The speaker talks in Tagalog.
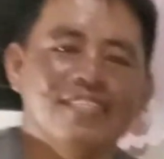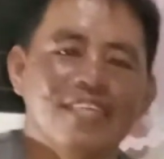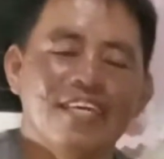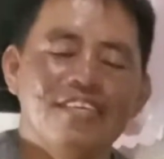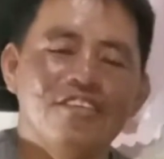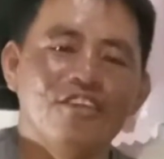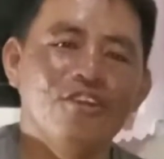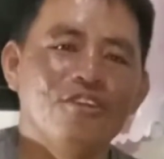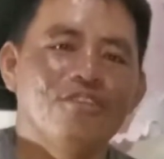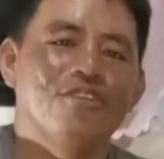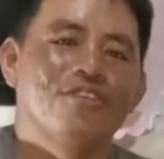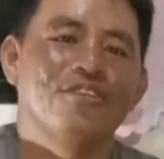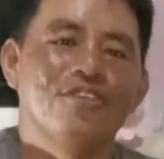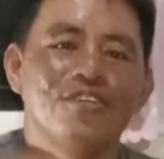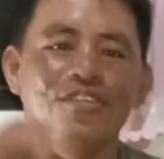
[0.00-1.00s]
sa
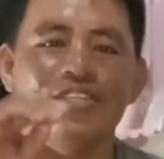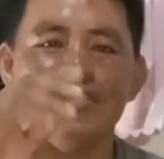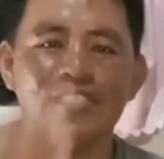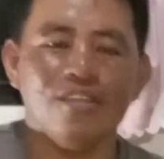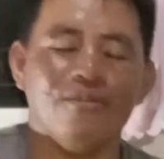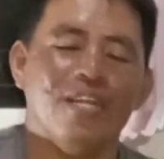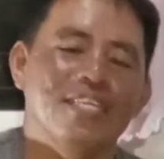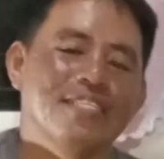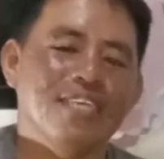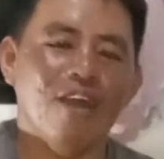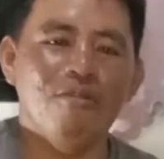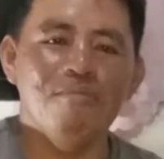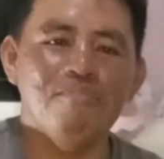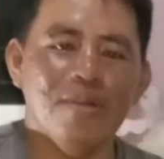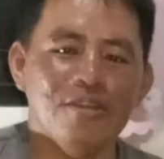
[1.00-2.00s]
inyo sa walang
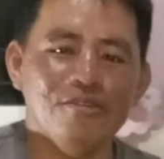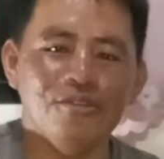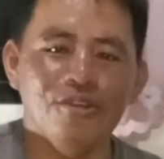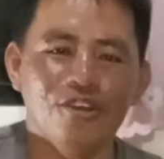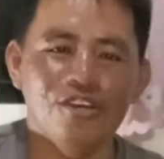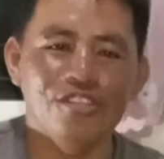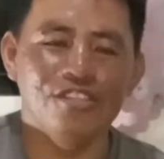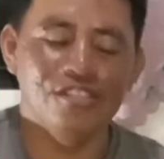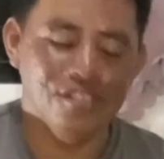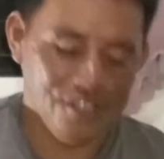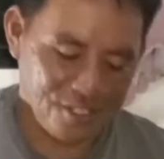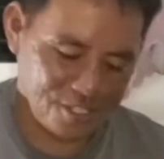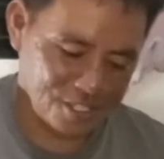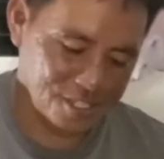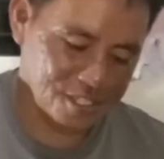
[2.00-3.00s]
sawang panunood.
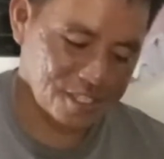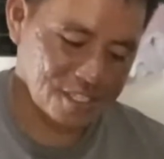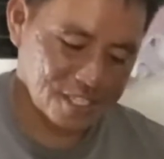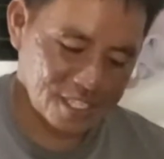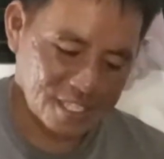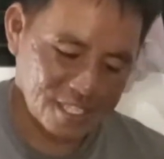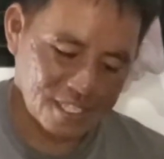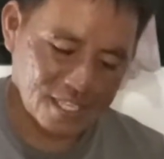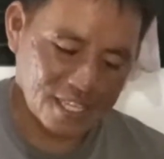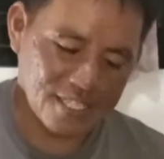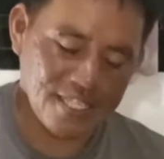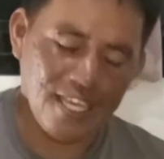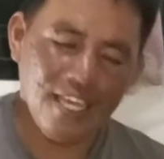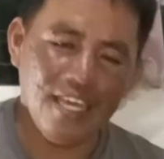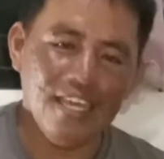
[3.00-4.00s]

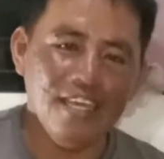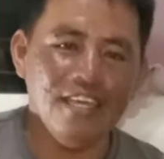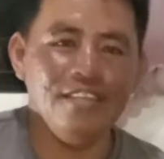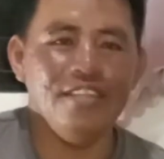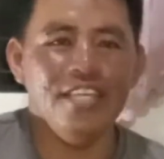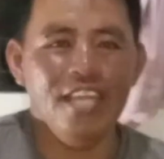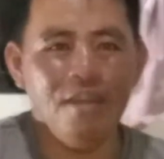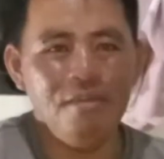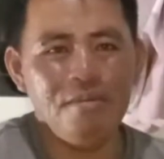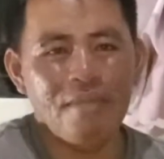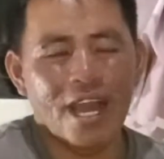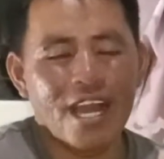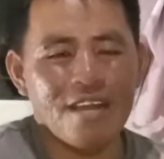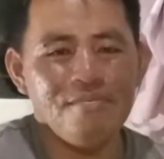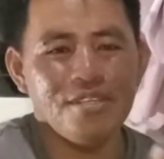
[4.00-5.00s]
Kasi hindi namin
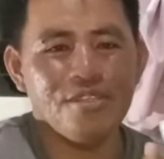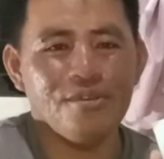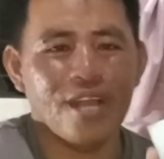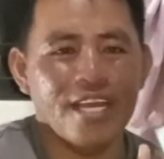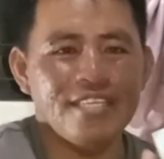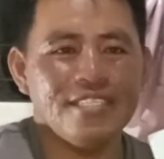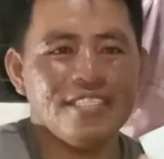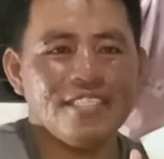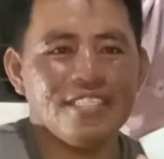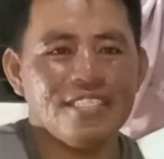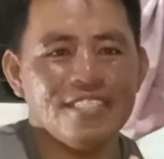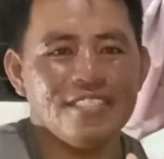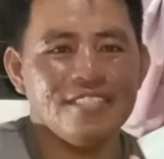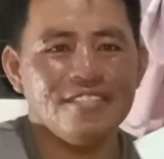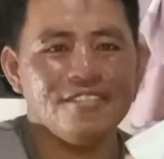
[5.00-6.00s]
makakamit to guys
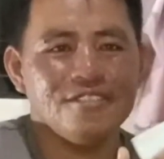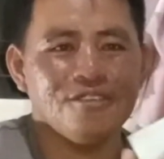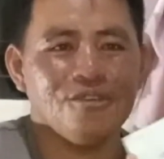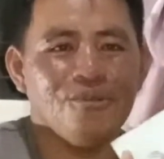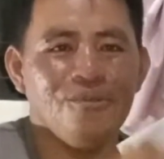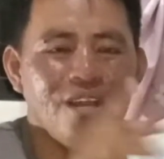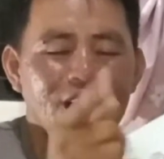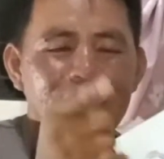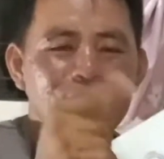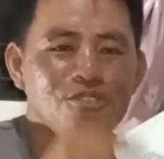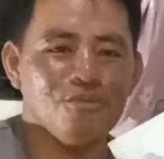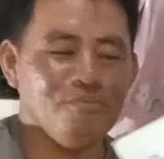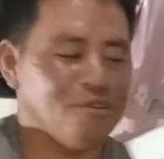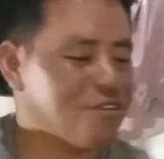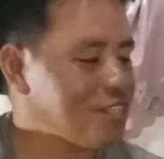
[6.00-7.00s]
kung wala yung
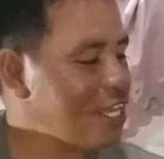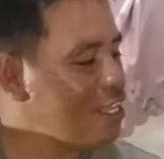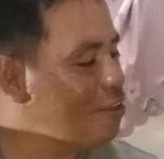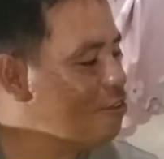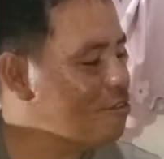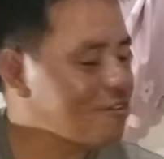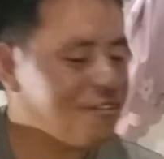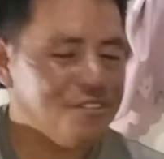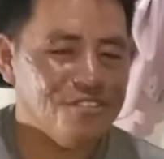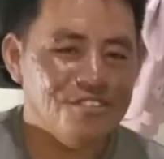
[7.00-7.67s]
suporta nyo.